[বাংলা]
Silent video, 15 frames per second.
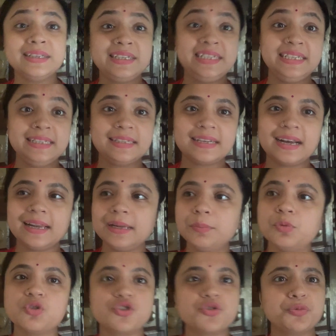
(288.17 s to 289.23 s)
শীতকালে
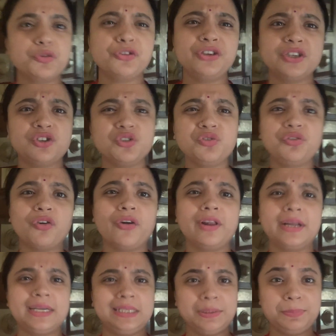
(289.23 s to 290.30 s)
বসে বসে একটু ফল
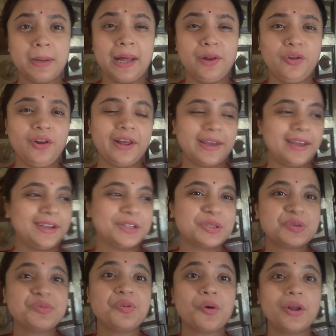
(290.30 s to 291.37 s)
খেতে ভালো লাগে
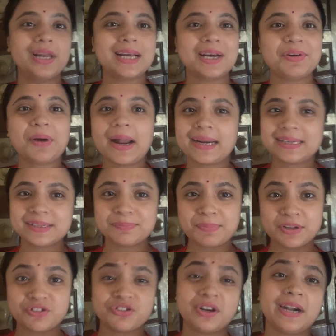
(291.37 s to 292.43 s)
কিন্তু ফল খাওয়ার একটা
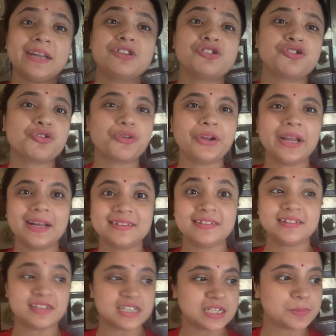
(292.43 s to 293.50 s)
পেছনে একটা স্টোরি আছে
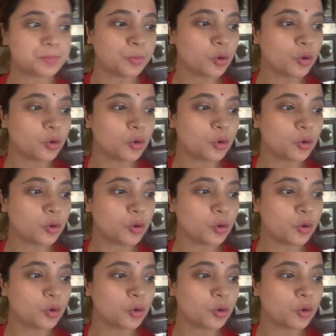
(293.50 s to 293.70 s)
সেটা